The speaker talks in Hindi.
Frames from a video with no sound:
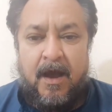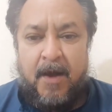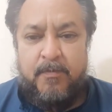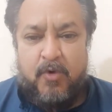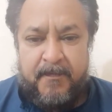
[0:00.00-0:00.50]

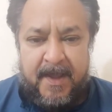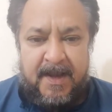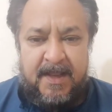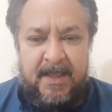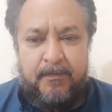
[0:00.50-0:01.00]
आपको
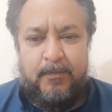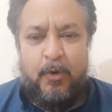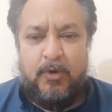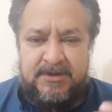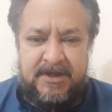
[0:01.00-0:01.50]
पहले
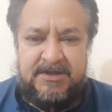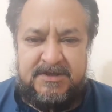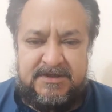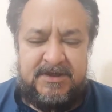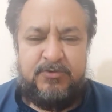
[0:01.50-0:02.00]
बहुत सारी
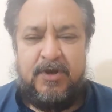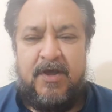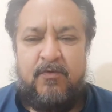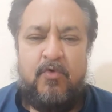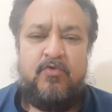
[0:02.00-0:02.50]
चीजें जो है
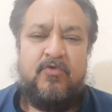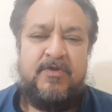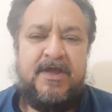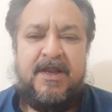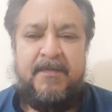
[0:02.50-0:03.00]
ना वो उनको
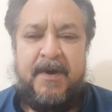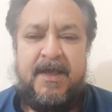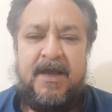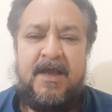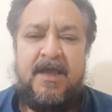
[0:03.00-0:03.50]
देखना
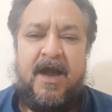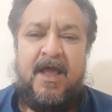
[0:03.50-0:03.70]
पड़ेगा कि